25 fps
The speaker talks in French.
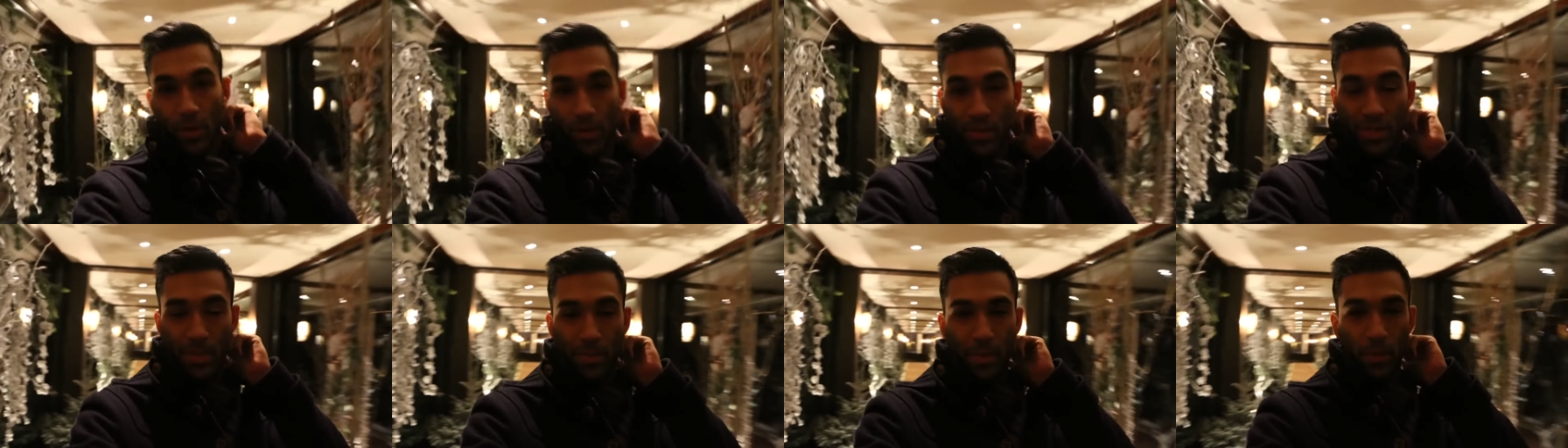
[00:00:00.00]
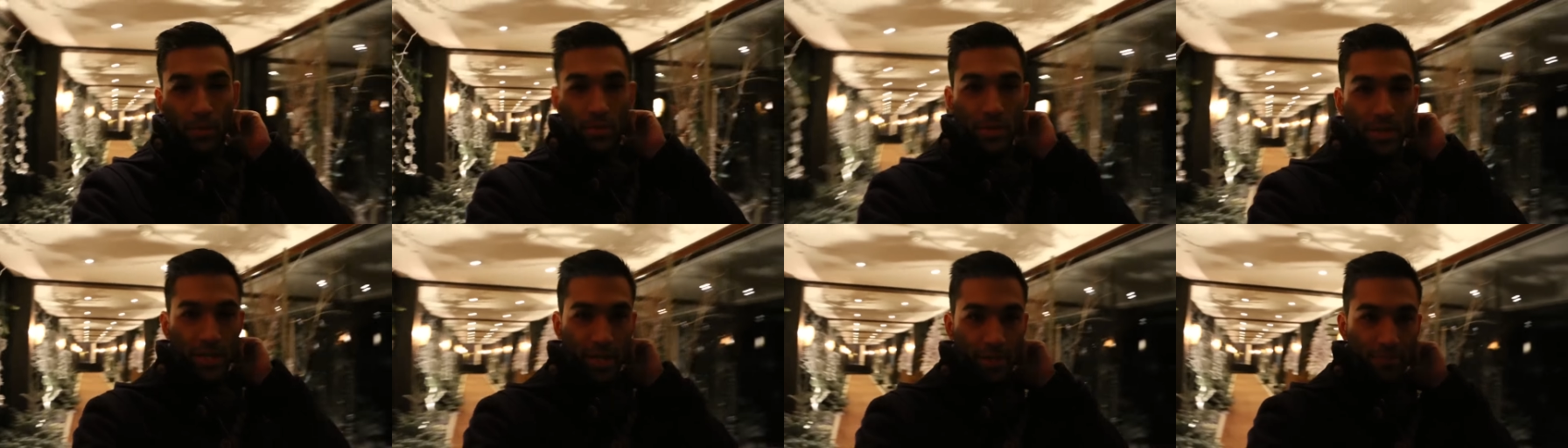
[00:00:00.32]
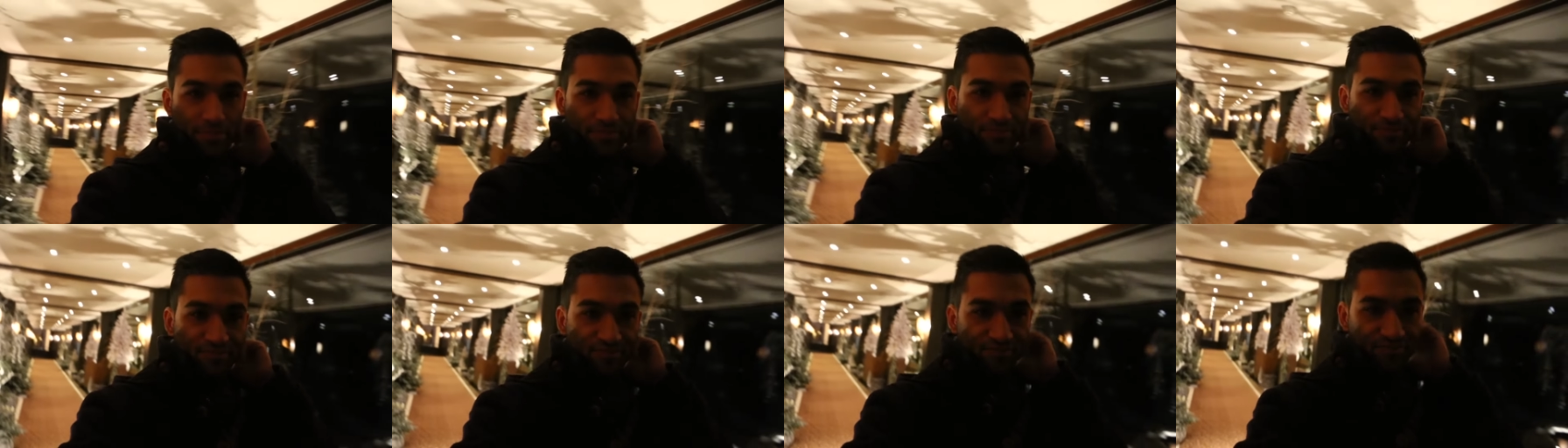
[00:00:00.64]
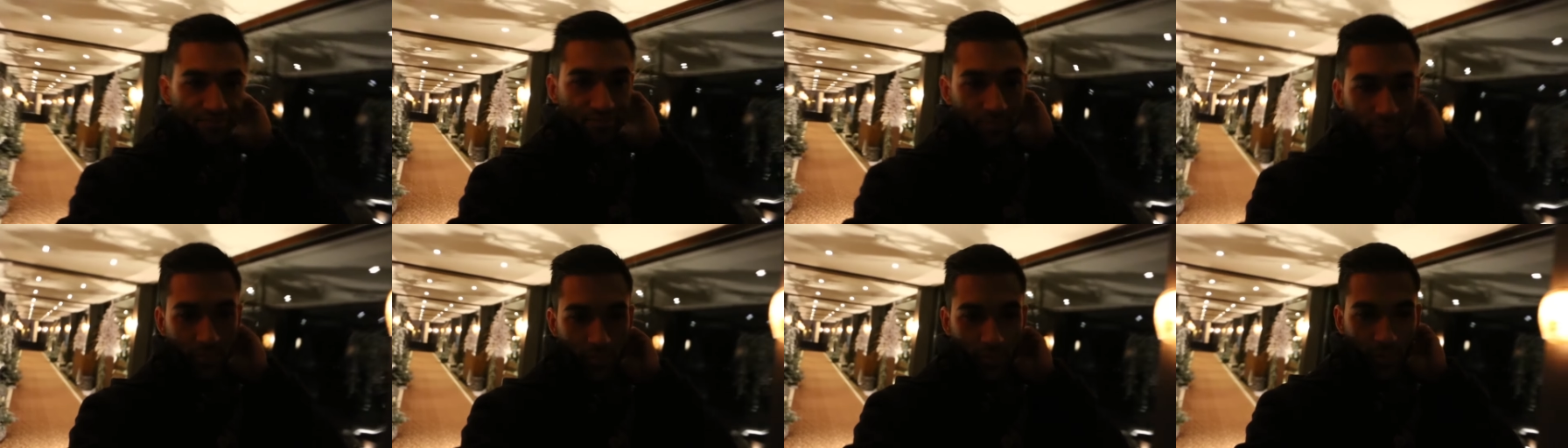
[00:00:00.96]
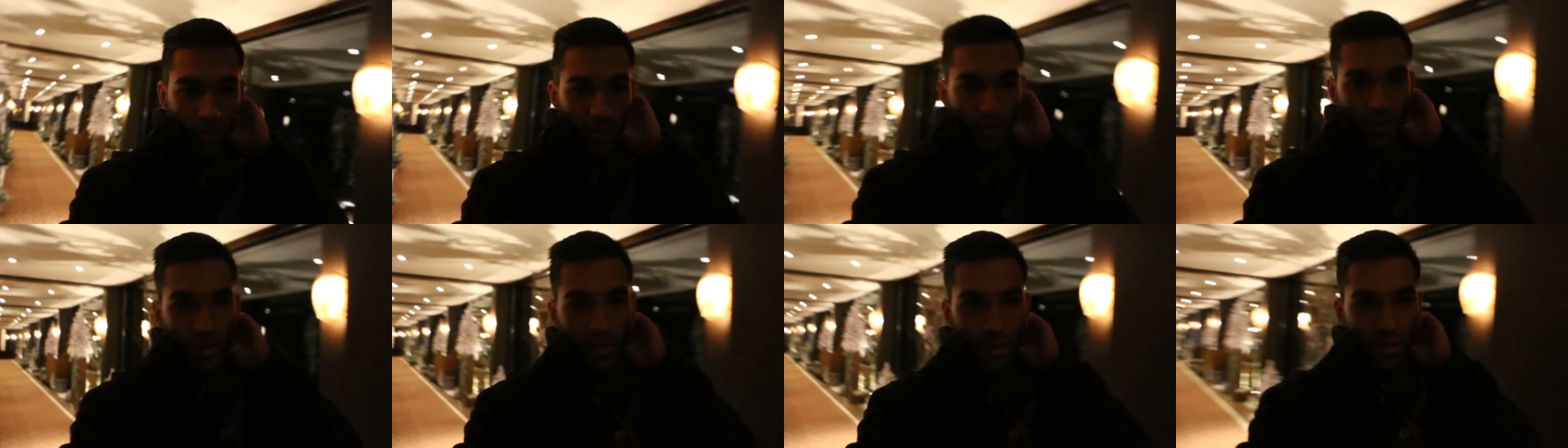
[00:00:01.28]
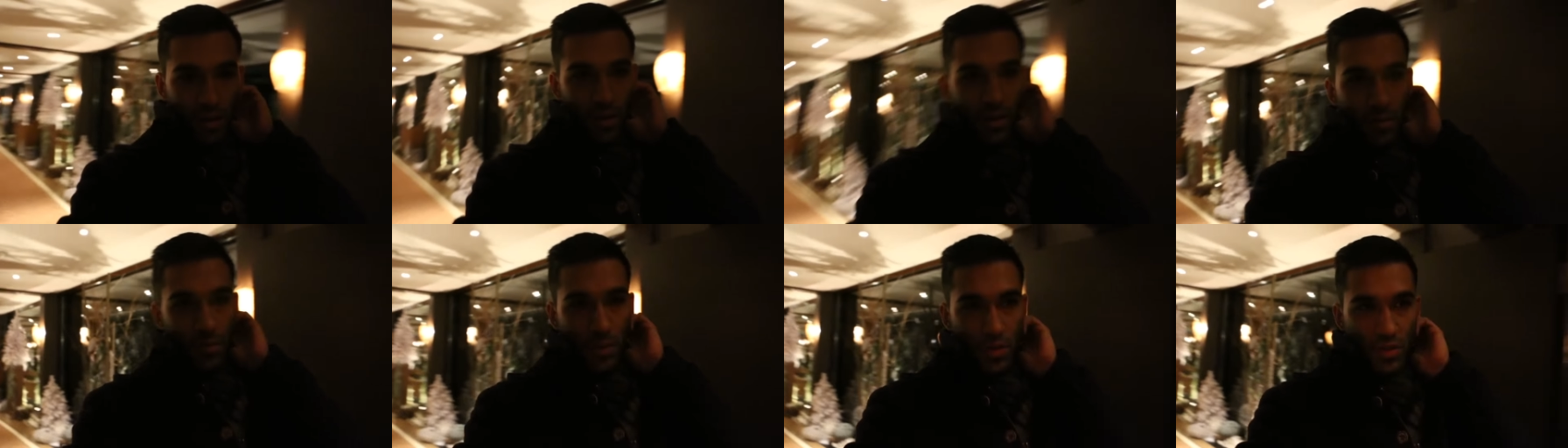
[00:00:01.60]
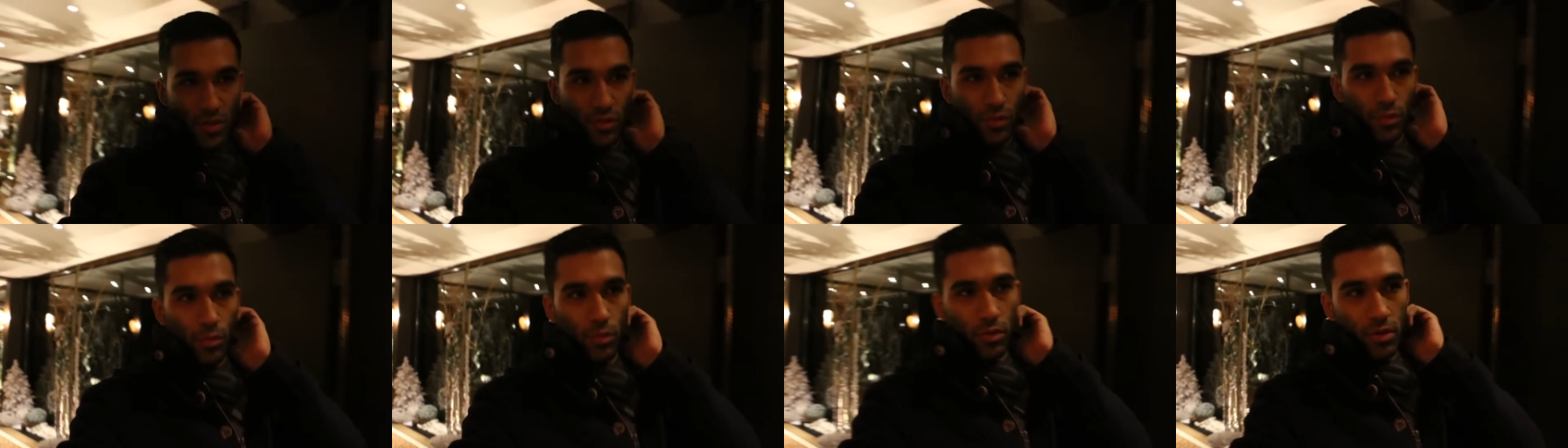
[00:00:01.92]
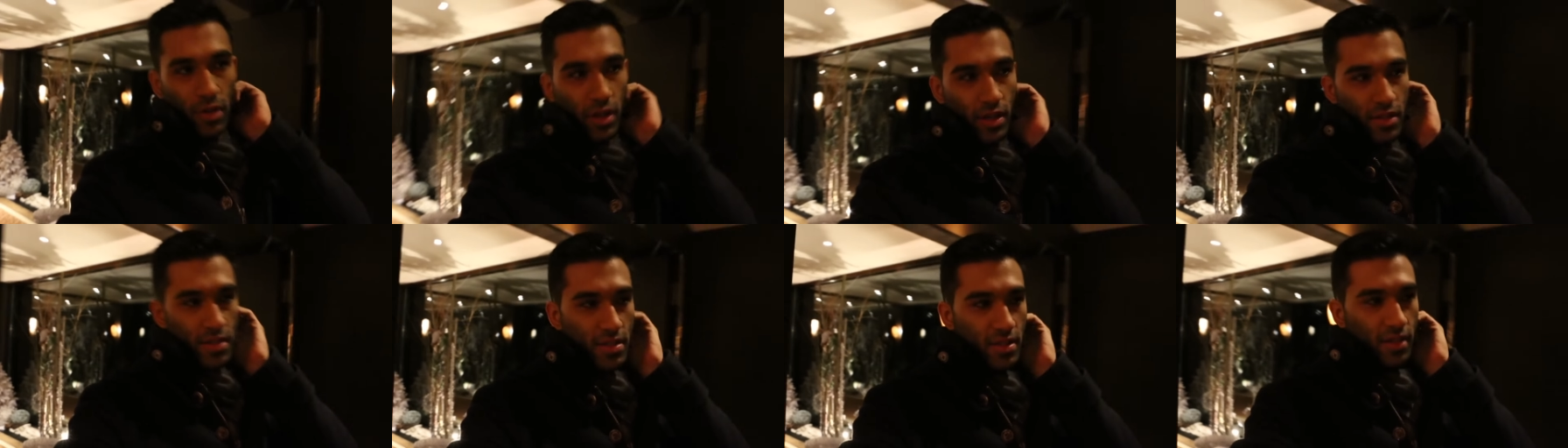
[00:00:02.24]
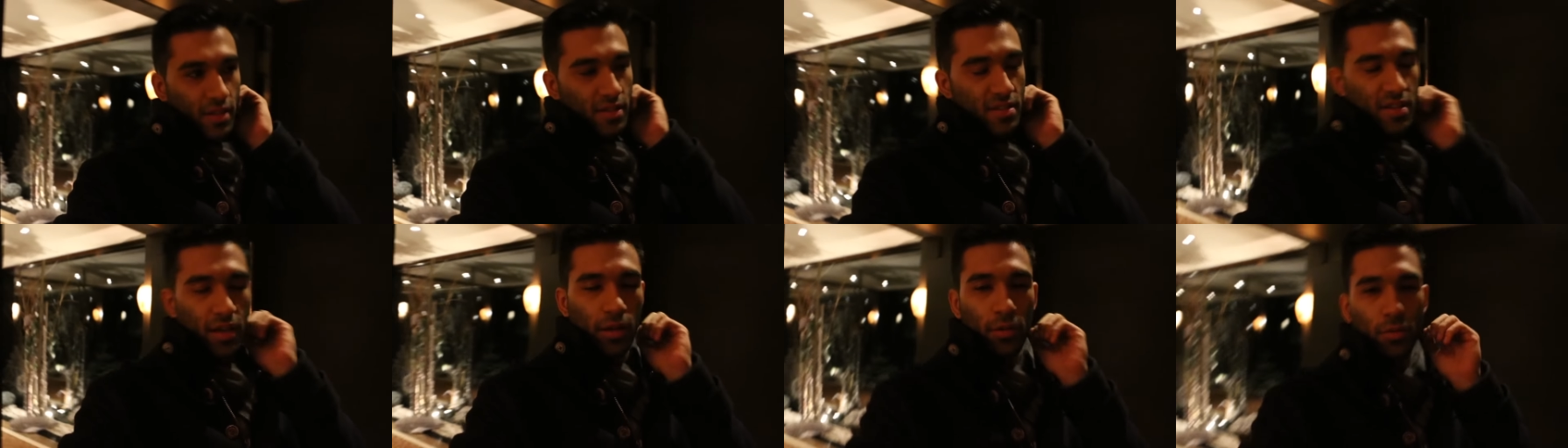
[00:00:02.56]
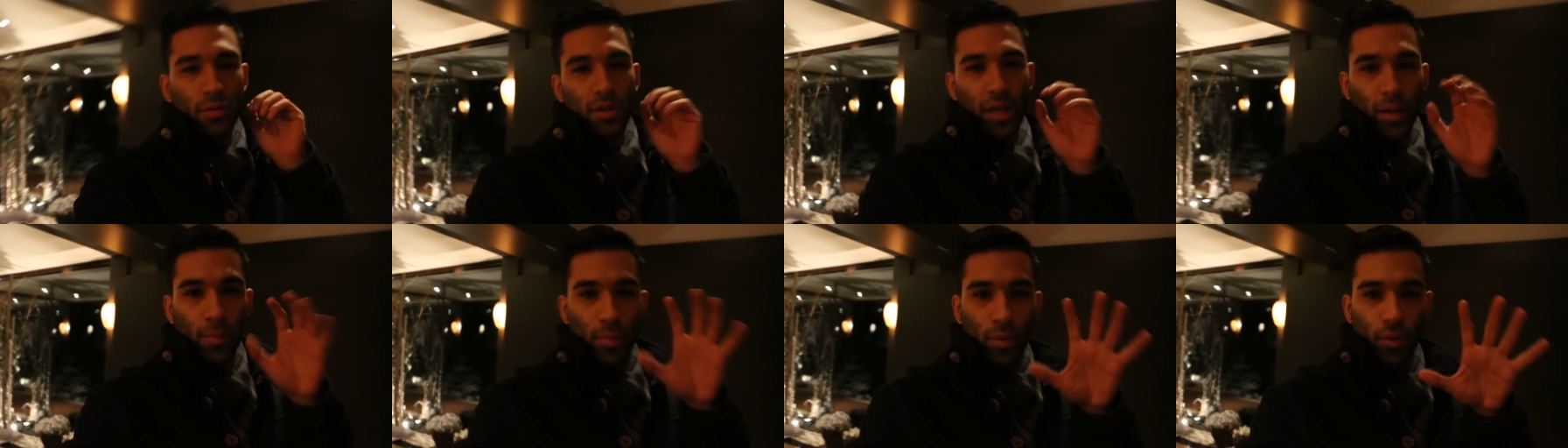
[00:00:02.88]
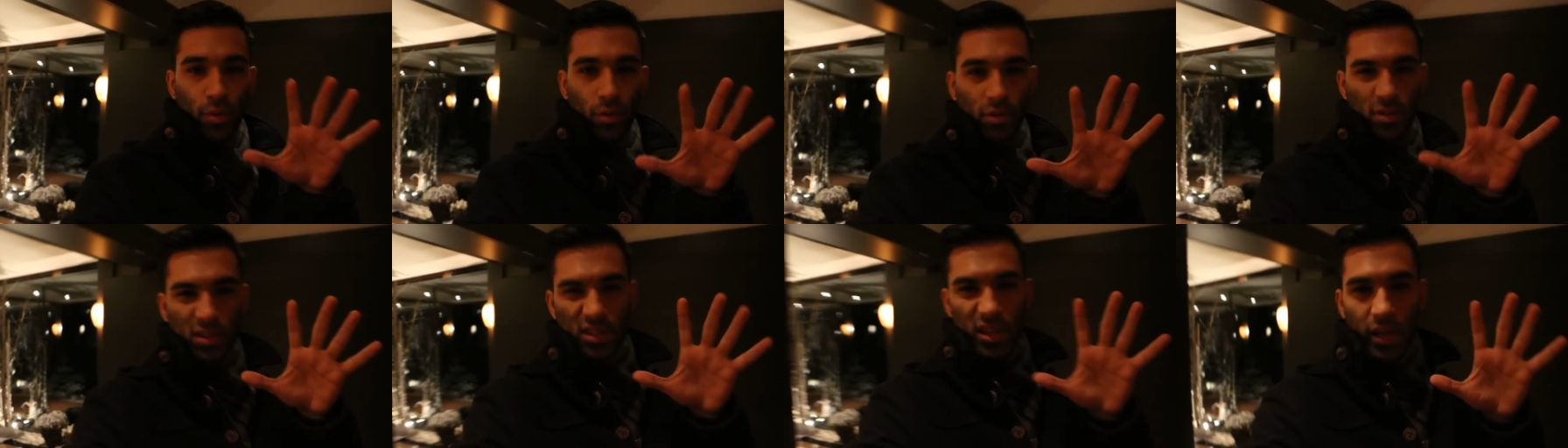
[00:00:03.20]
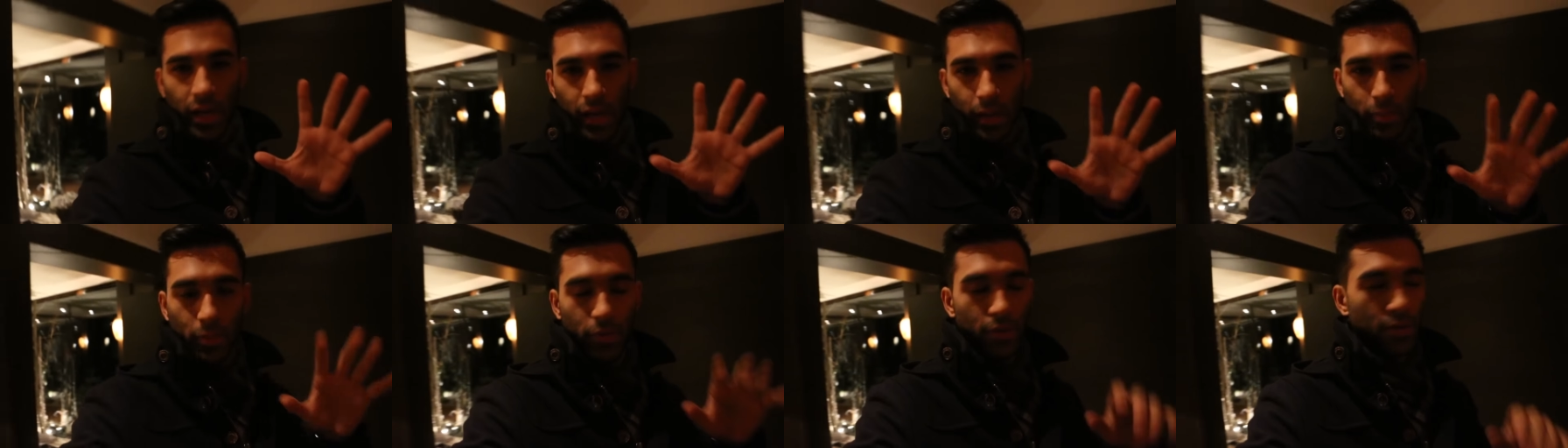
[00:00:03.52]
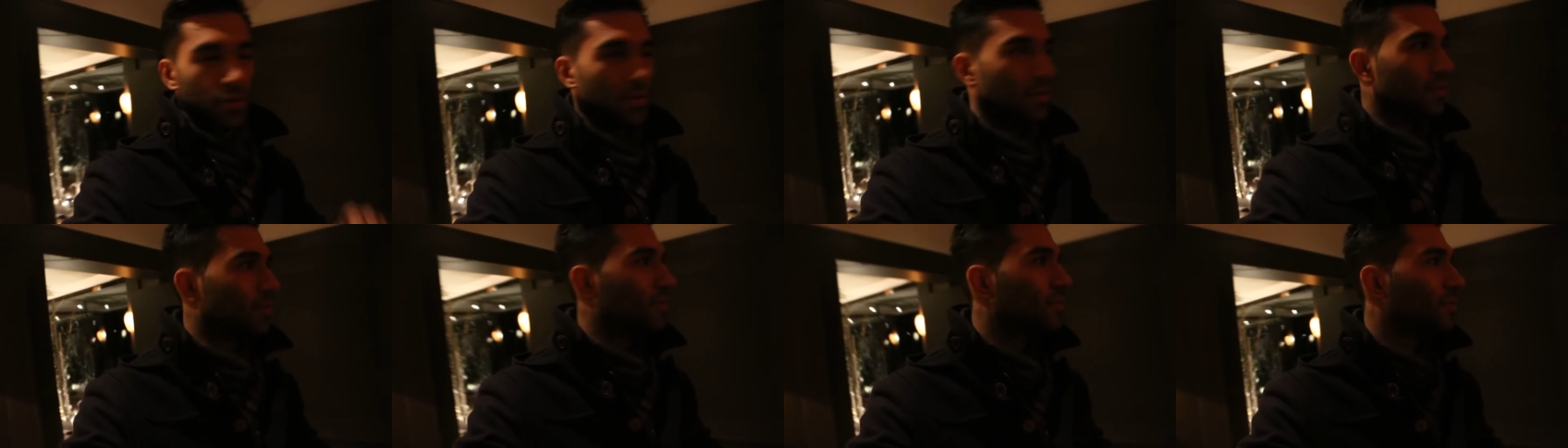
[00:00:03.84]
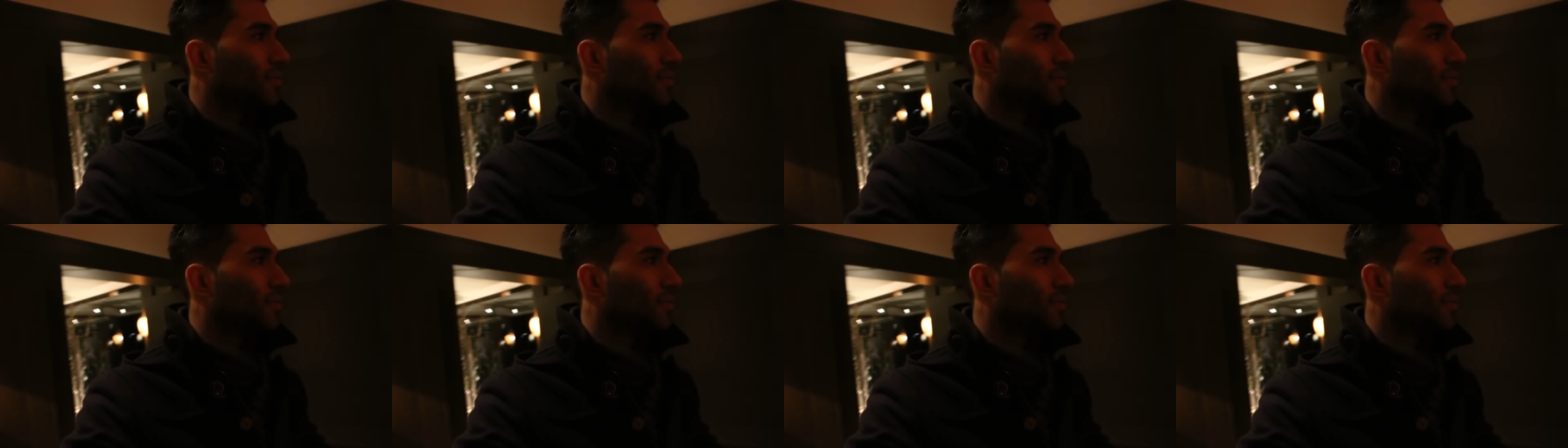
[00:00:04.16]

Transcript: mais on sait pas où c'est. Je vais vous montrer, c'est un truc un peu haut de gamme. Euh.